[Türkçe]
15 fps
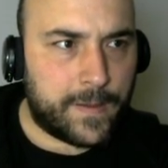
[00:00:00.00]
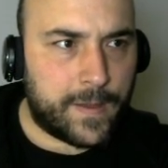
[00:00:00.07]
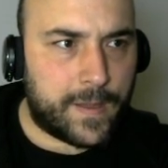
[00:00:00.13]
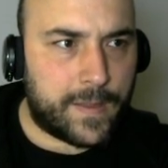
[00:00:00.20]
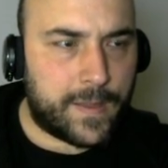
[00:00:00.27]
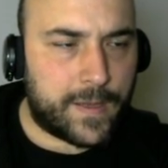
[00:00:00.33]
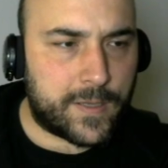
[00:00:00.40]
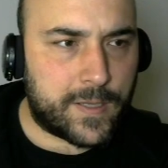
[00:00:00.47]

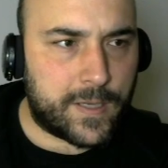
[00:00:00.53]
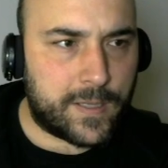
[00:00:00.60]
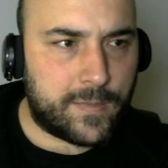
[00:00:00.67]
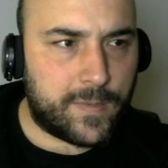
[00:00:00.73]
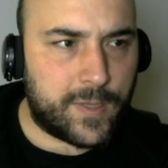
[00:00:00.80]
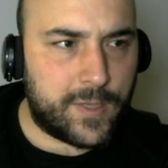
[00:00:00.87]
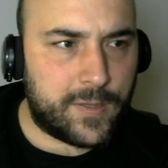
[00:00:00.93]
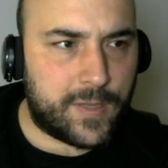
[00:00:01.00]
enerji
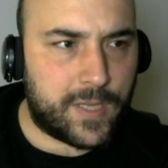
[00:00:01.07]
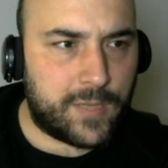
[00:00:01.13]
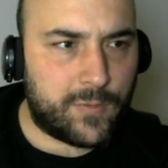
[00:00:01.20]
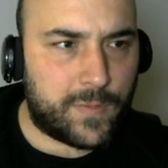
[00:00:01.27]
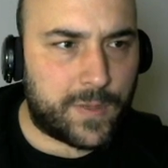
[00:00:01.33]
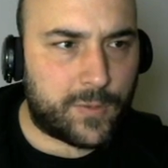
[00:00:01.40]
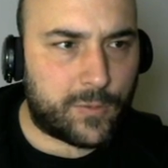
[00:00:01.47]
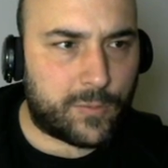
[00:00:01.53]
artırmak için değişik bir
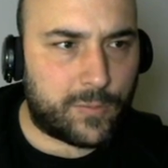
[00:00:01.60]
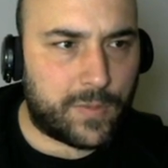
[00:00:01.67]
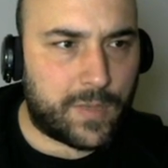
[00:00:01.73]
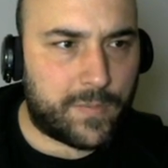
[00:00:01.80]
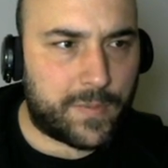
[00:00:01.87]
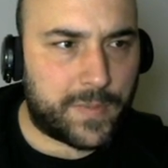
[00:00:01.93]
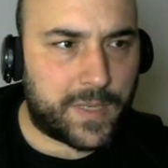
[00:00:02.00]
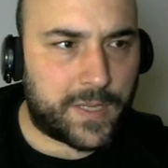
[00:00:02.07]
metot
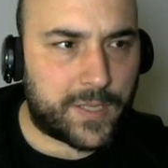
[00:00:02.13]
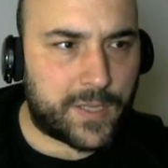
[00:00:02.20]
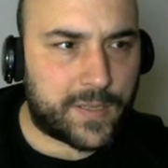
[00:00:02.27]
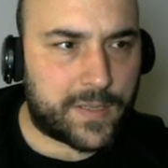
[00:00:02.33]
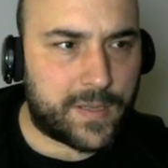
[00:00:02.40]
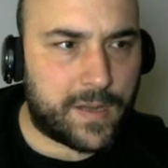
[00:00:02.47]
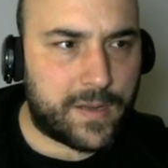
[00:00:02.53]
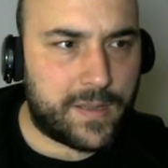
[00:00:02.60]
kullanmam gerekecek.
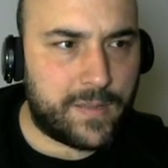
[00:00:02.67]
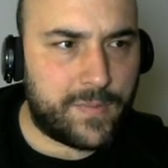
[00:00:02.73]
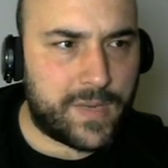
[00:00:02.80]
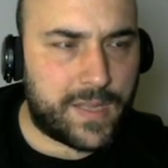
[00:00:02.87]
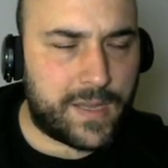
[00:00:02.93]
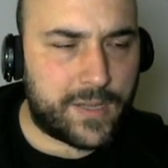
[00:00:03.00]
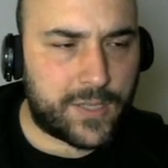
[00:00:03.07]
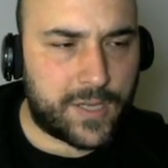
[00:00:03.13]
Saniyede bir
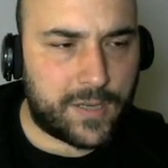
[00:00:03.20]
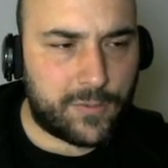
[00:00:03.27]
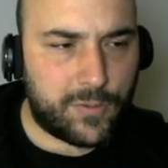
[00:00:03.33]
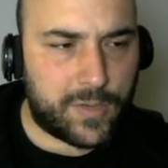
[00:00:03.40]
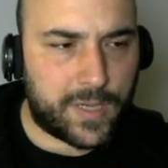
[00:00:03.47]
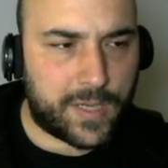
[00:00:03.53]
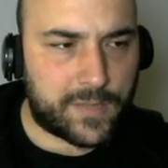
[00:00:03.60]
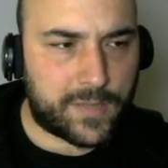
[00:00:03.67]
enerji artıyor
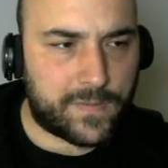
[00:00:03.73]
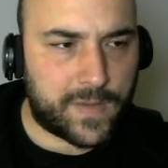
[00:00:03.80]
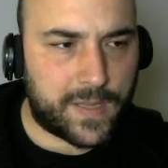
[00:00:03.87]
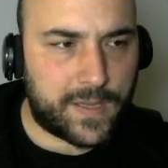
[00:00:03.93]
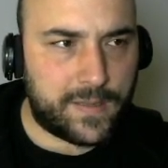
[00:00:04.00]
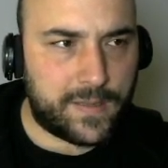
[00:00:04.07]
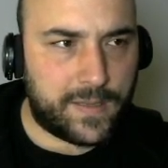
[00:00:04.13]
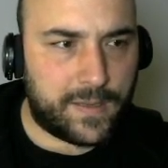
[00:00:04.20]
gerçi.
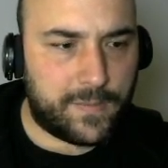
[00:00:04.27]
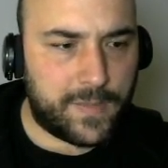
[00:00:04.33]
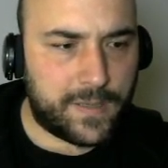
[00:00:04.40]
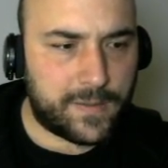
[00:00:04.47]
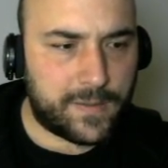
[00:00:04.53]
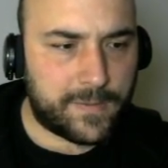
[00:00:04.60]
Fena değil ama